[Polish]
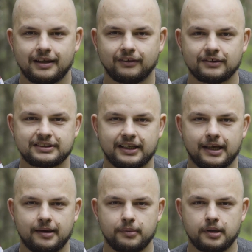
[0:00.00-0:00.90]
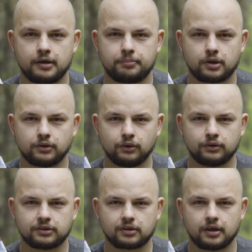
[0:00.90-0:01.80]
Dostajemy
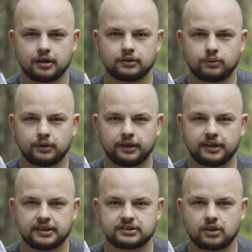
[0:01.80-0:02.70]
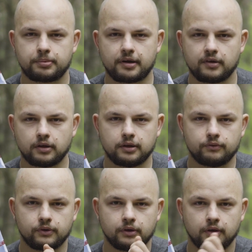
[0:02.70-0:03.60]
produkt, y, który jest oprawiony
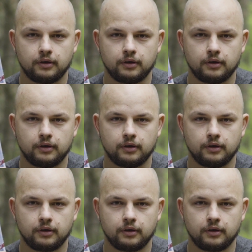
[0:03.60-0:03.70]
w